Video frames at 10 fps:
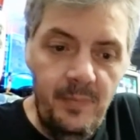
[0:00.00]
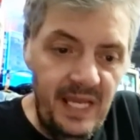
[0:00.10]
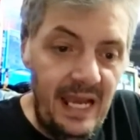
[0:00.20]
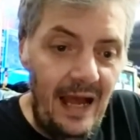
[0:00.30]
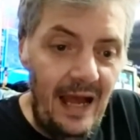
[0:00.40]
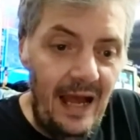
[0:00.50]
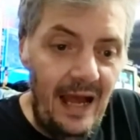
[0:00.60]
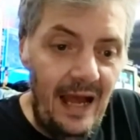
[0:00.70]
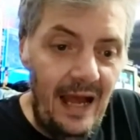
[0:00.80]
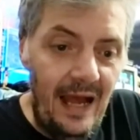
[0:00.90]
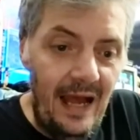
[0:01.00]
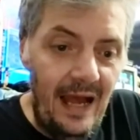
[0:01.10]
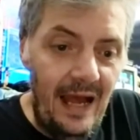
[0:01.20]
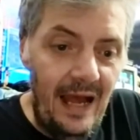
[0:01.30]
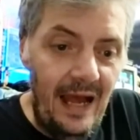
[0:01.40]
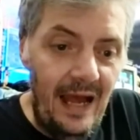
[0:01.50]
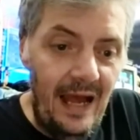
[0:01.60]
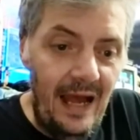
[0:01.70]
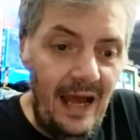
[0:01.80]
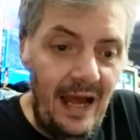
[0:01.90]
obrigado por ter
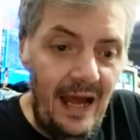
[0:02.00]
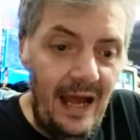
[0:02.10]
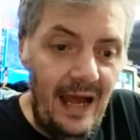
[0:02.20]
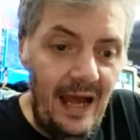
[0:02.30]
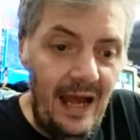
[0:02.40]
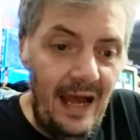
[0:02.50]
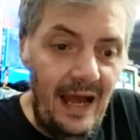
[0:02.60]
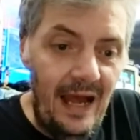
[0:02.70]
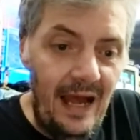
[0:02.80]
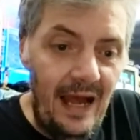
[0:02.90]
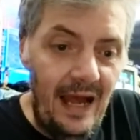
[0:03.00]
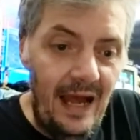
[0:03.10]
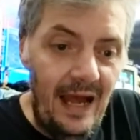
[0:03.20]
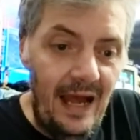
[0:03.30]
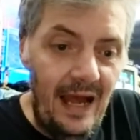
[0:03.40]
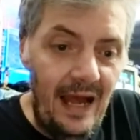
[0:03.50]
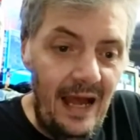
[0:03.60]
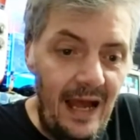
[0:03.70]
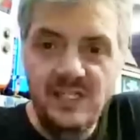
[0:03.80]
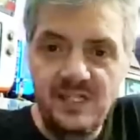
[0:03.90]
viralizado lá, beleza?
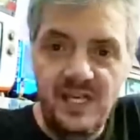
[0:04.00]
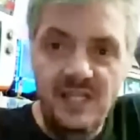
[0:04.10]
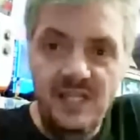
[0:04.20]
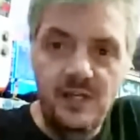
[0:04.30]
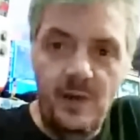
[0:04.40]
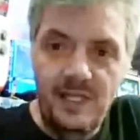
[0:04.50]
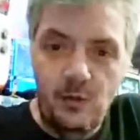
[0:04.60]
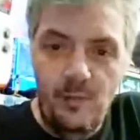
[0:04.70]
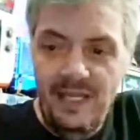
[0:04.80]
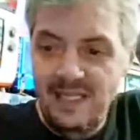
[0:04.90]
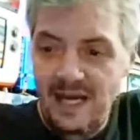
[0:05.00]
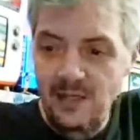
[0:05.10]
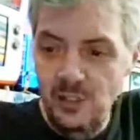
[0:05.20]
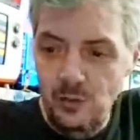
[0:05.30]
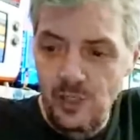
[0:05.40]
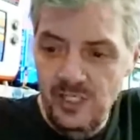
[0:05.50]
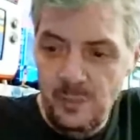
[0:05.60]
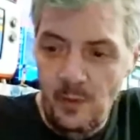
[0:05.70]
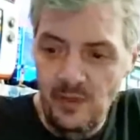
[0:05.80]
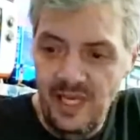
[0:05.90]
Deu mais de 150 comentários, eu estou
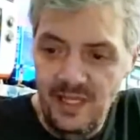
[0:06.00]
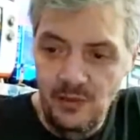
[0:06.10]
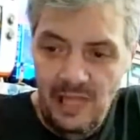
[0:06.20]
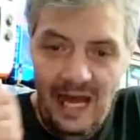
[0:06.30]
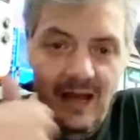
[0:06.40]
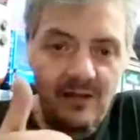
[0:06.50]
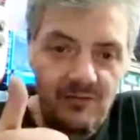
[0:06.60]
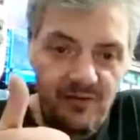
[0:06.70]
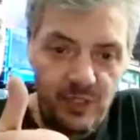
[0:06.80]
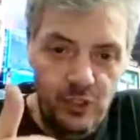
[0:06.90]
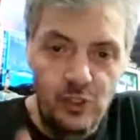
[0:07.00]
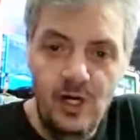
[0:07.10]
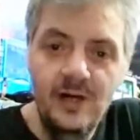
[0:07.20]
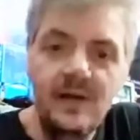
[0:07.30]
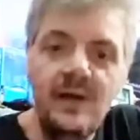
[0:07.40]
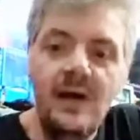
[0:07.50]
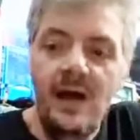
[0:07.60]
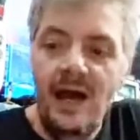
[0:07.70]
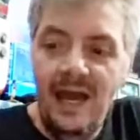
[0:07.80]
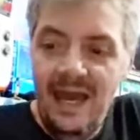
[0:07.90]
respondendo lá, fechou?
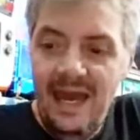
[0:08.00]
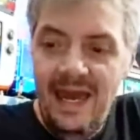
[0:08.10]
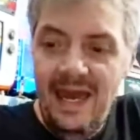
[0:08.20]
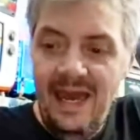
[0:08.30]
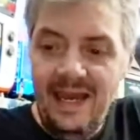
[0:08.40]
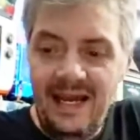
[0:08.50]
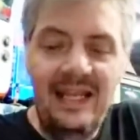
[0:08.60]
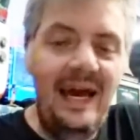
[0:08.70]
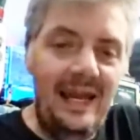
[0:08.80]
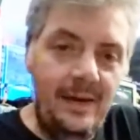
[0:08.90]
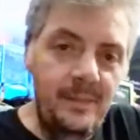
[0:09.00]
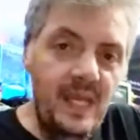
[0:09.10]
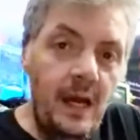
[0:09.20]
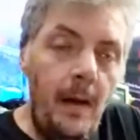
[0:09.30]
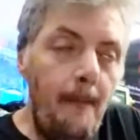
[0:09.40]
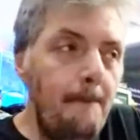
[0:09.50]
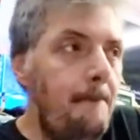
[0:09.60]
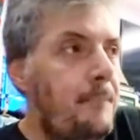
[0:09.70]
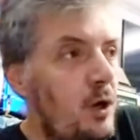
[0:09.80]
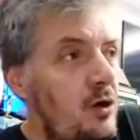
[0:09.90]
É, galera,
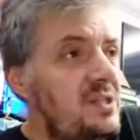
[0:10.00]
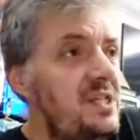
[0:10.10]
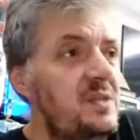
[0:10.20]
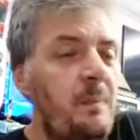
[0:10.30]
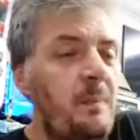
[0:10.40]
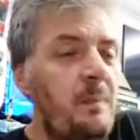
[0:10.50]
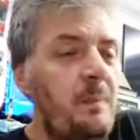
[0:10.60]
pros